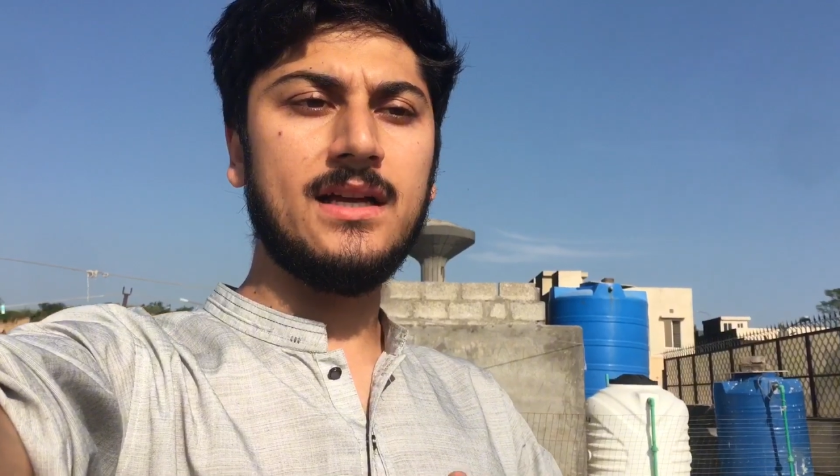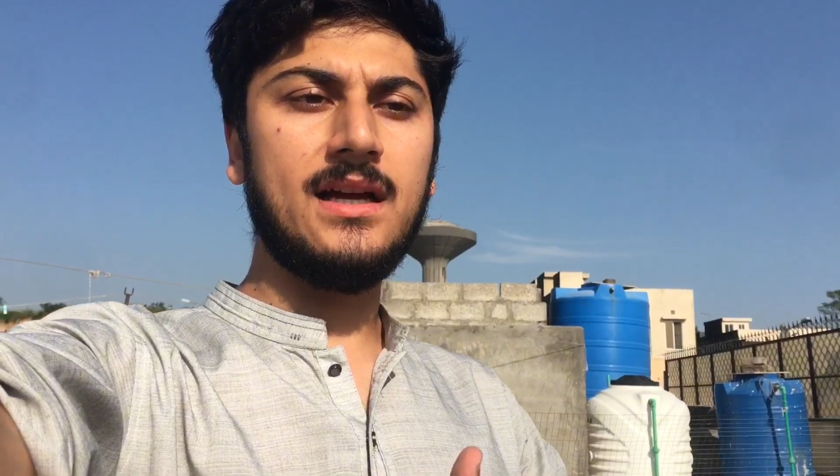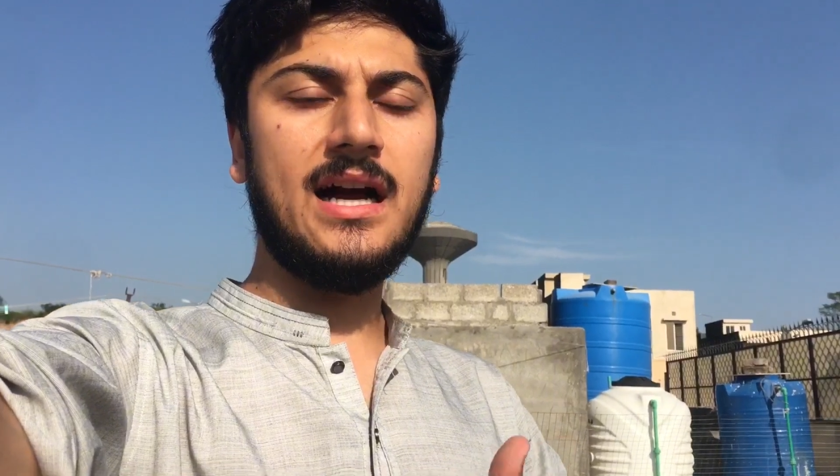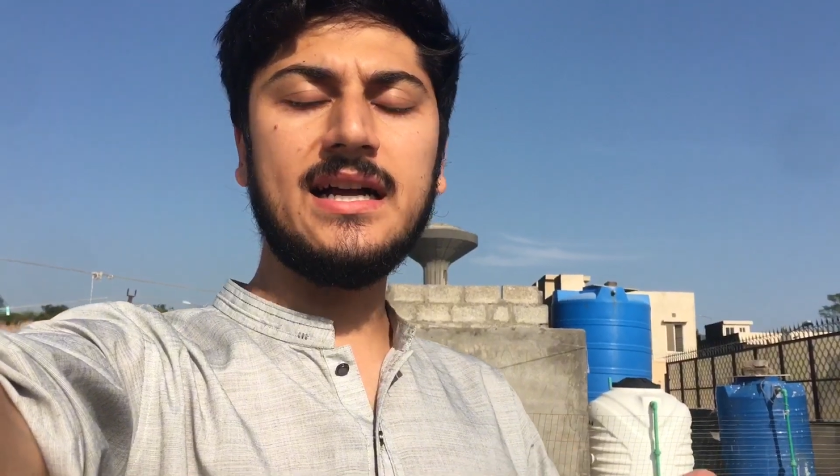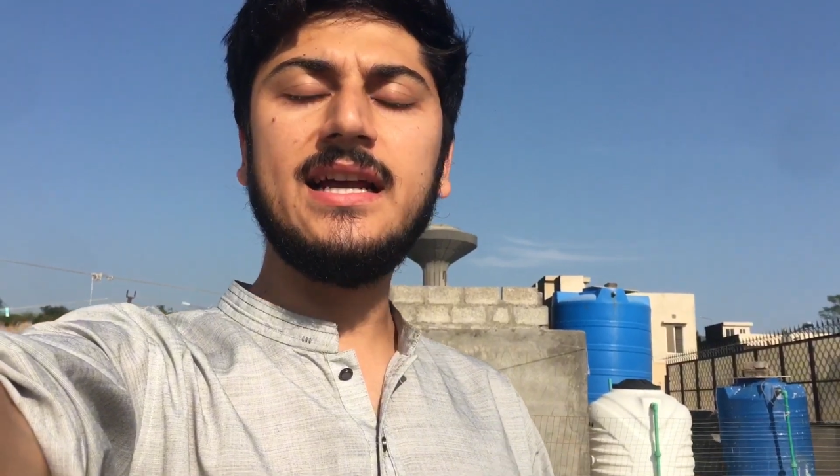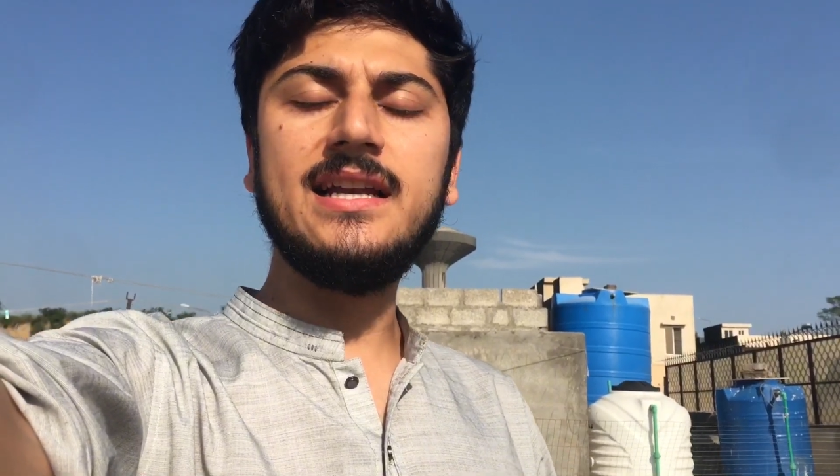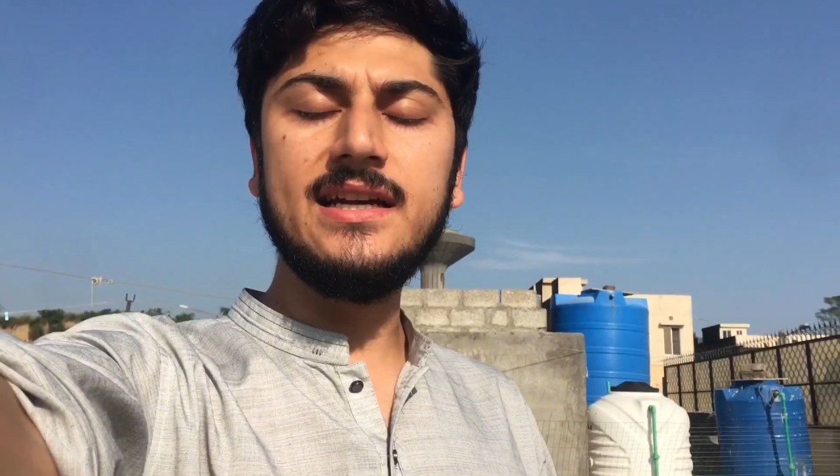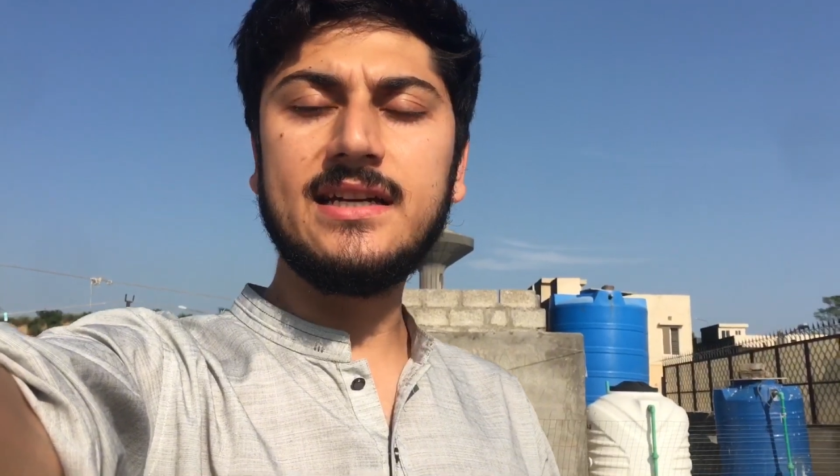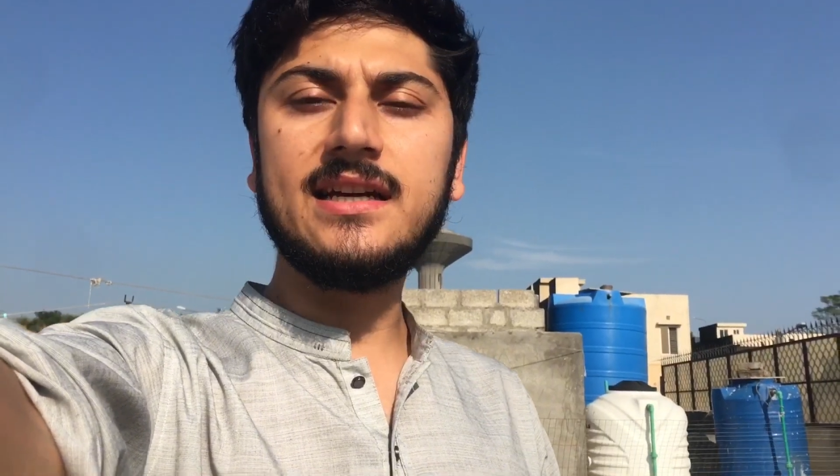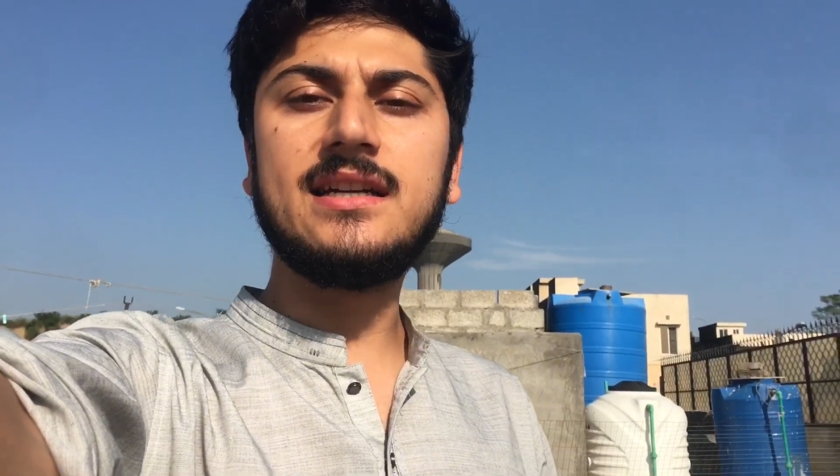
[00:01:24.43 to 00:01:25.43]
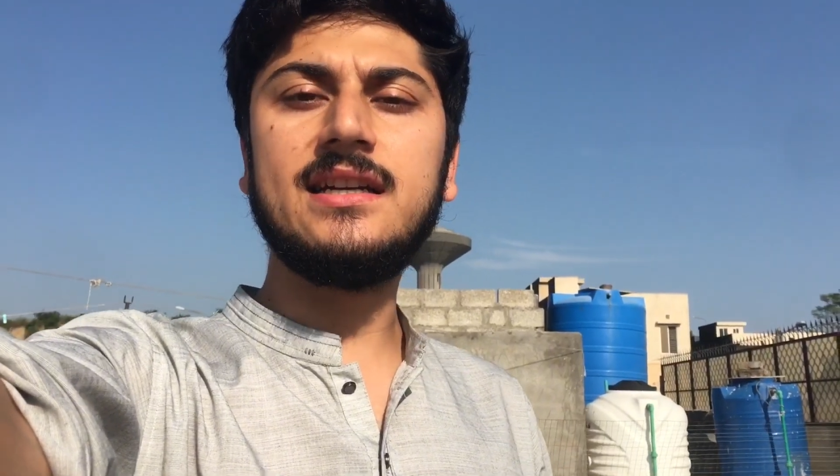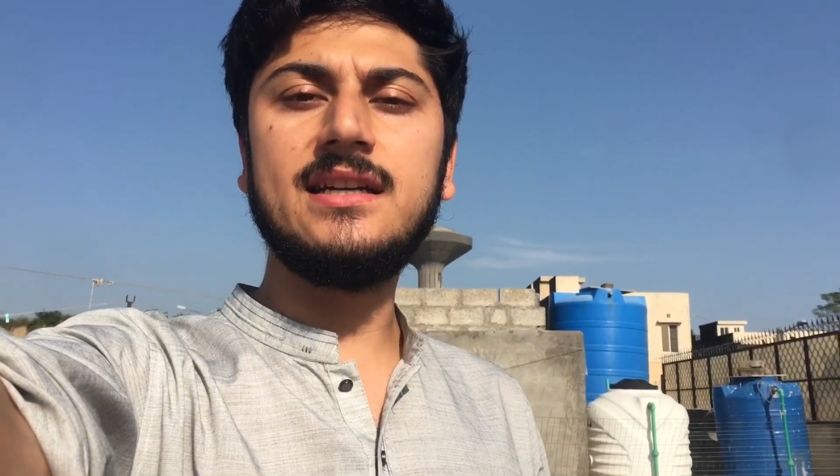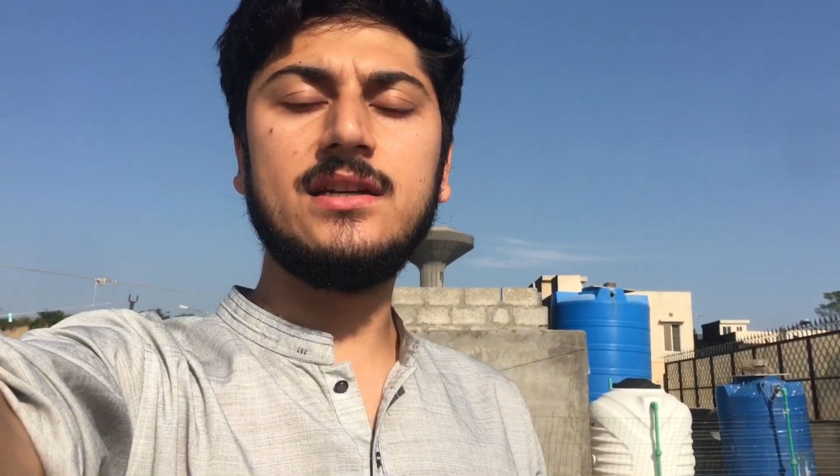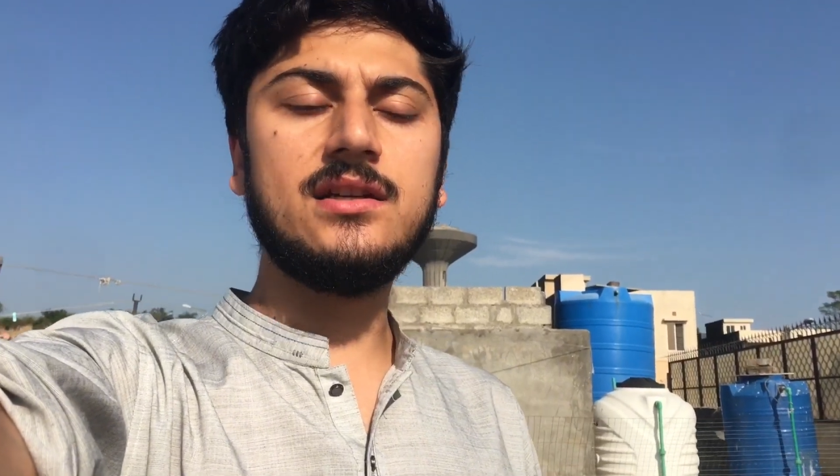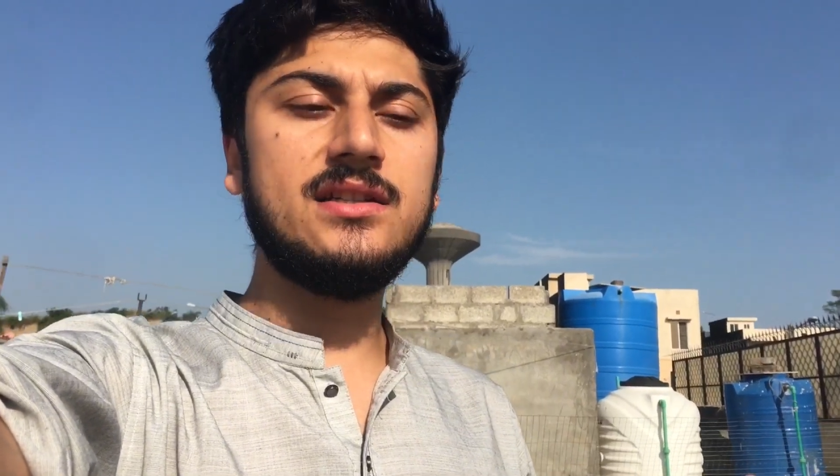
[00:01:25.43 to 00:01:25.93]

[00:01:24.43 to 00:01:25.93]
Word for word: आगे लीड करके इन